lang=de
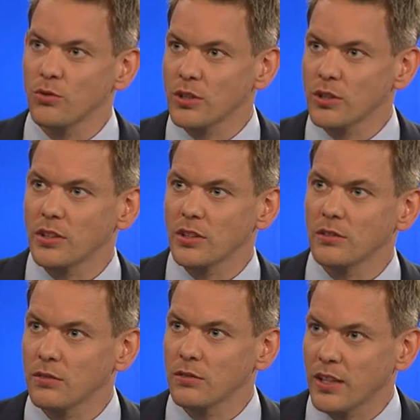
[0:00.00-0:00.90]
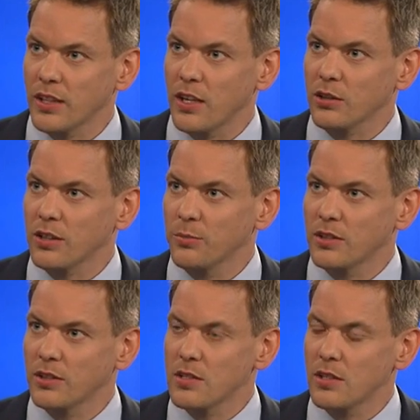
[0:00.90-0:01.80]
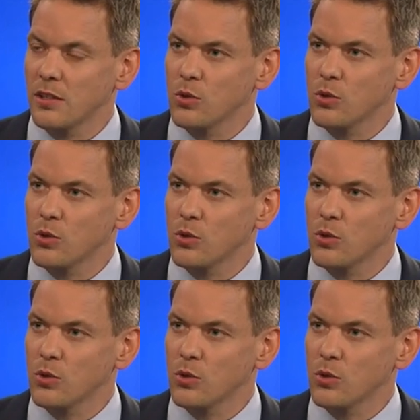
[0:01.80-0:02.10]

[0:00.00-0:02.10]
vor, denen, vor der auch immer die CDU